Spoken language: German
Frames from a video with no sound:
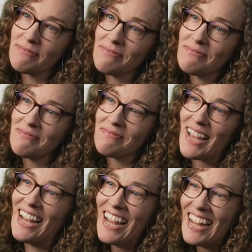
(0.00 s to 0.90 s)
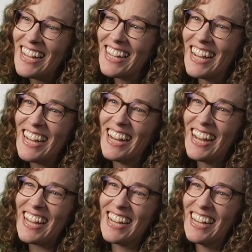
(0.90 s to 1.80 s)
Tan? Das ist ja der
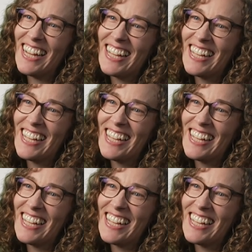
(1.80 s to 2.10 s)
Hammer.